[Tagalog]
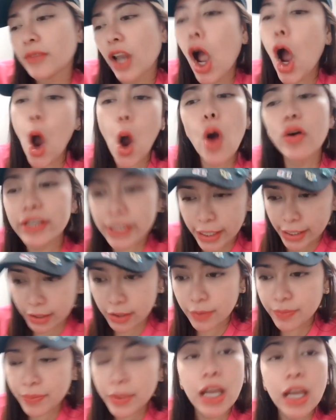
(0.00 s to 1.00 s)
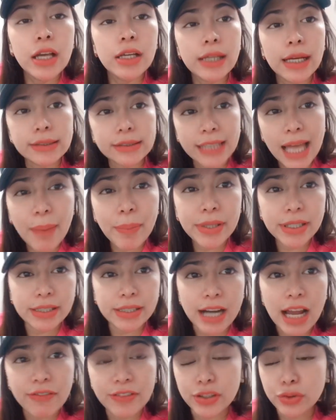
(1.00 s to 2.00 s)
Okay. At sabi ni
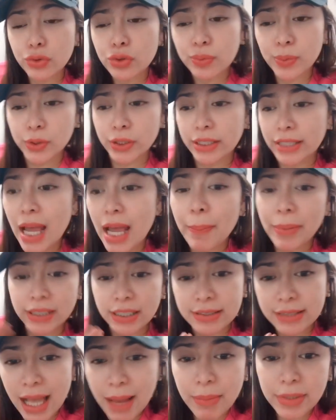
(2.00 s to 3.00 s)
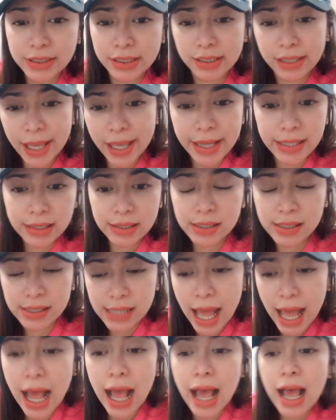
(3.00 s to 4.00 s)
Rafi Tulfo na dapat isama si Kate
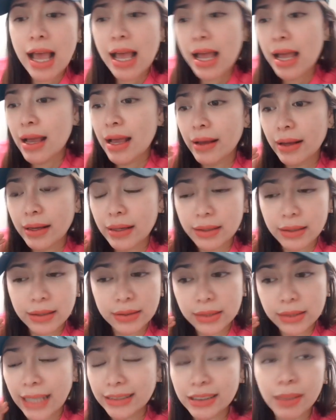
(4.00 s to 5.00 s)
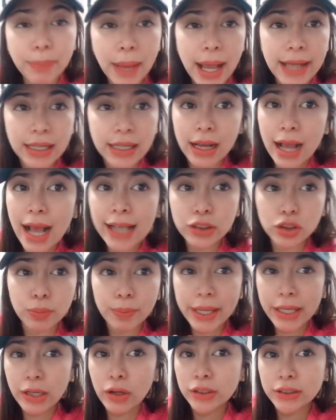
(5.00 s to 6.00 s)
sa sasampahan ng kaso
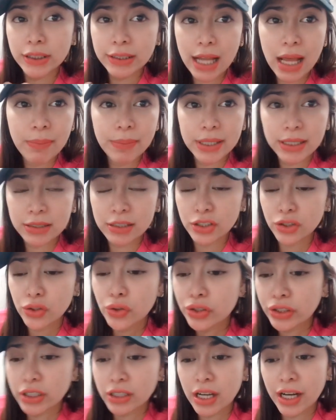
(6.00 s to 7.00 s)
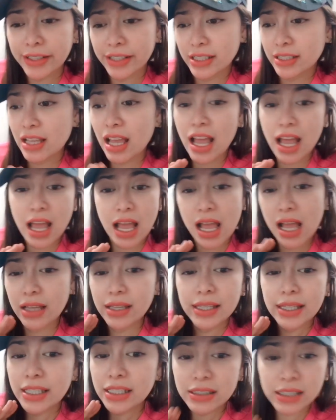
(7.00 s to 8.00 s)
pero ang sinabi ni security guard is ah,
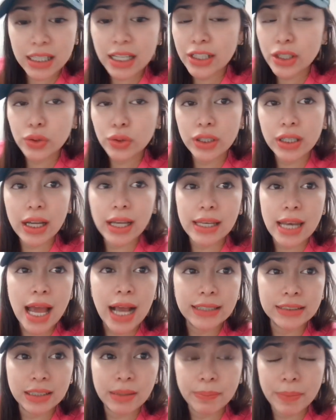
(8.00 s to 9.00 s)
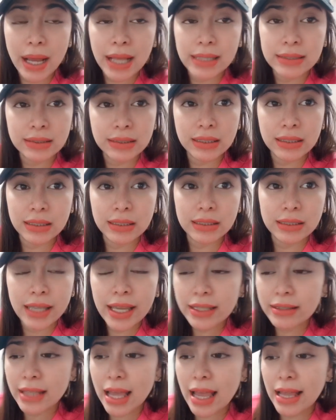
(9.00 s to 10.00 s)
hindi na daw niya kailangan sampahan si
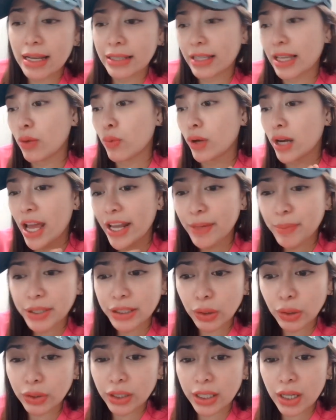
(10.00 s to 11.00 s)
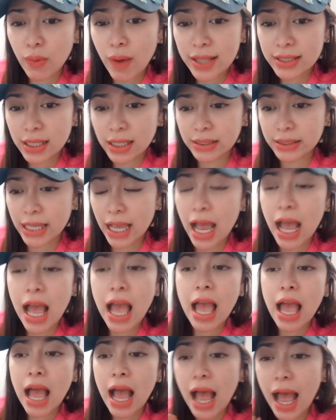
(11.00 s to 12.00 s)
Kay Thailand dahil wala naman daw nagawa sa kanya
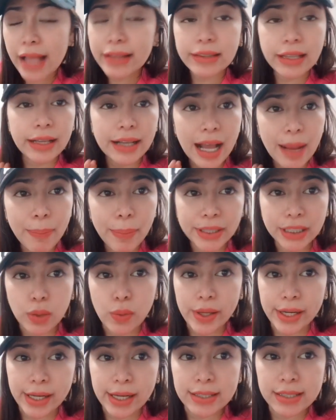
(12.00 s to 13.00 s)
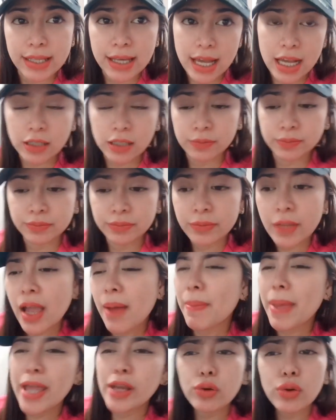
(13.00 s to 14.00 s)
at nagkapatawaran na sila.
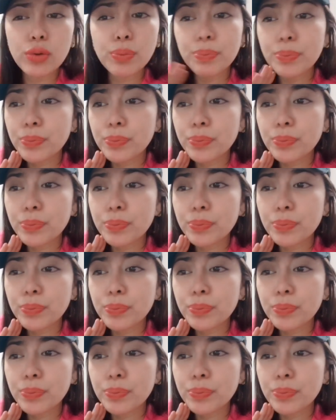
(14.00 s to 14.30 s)
Pero